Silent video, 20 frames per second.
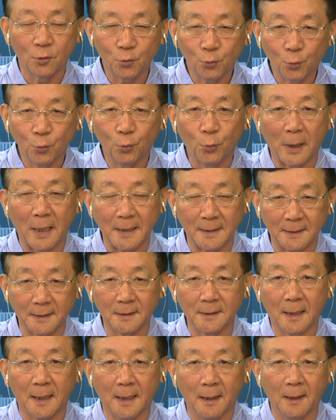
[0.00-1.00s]
舒缓
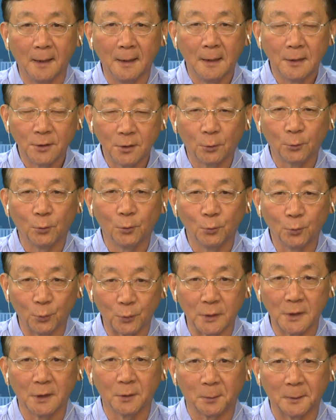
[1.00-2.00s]
一下交通
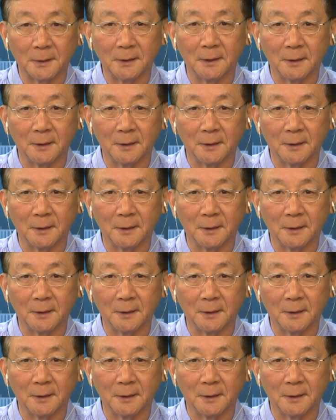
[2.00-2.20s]
堵塞的问